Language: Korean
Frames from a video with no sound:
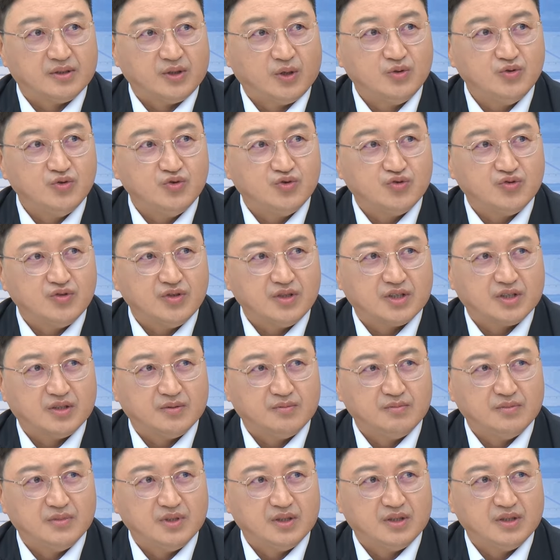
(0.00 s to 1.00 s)
연준이
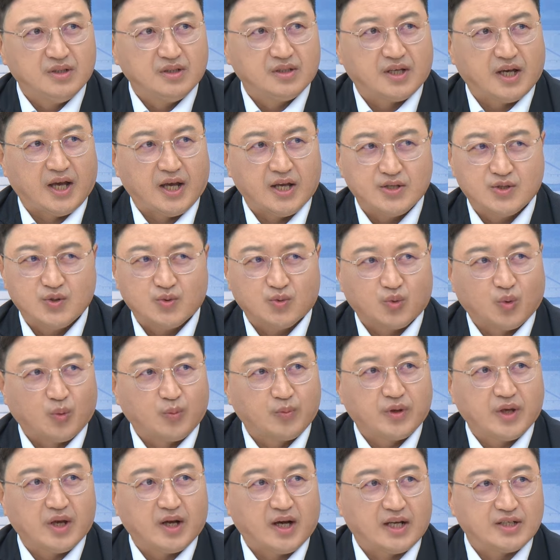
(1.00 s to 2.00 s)
금리를 계속
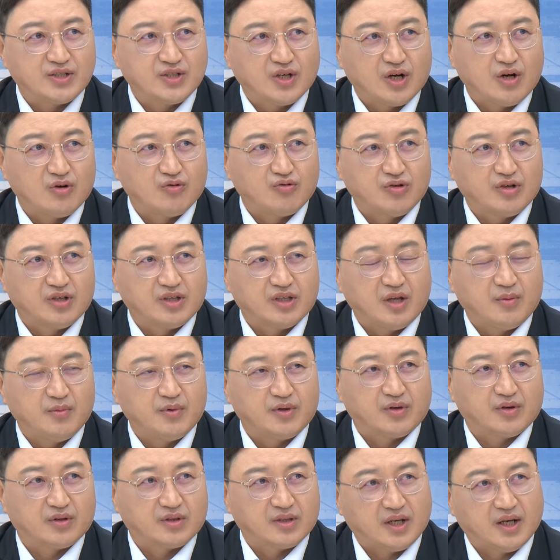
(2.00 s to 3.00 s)
높게 가져가고 있기 때문에
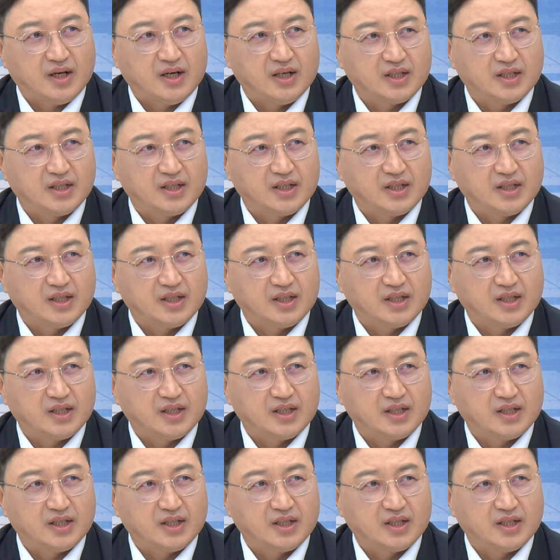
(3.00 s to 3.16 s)
그렇다.